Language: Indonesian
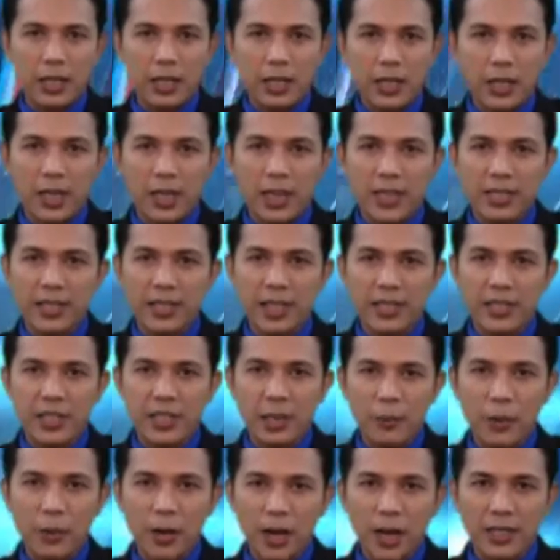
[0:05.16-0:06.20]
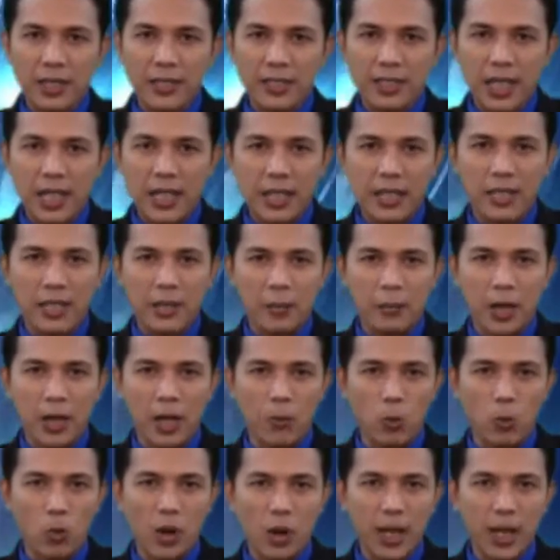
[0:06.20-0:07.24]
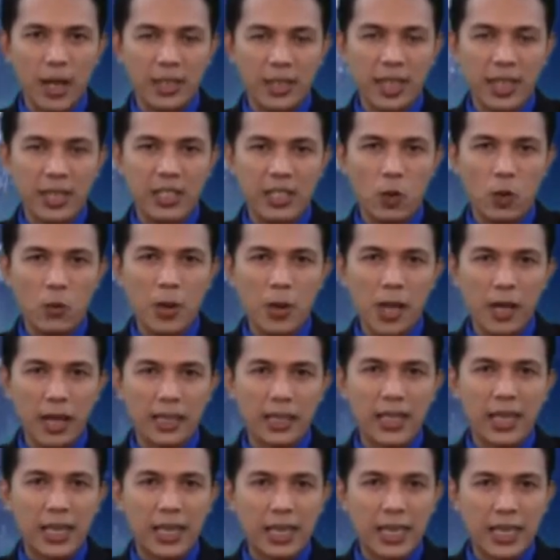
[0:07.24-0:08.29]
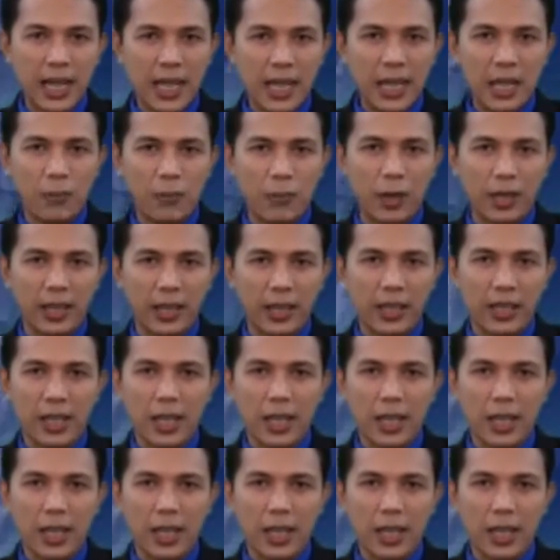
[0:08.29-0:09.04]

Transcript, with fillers: di Desa Campaka Sari, Campaka Purwakarta, Jawa Barat gagal panen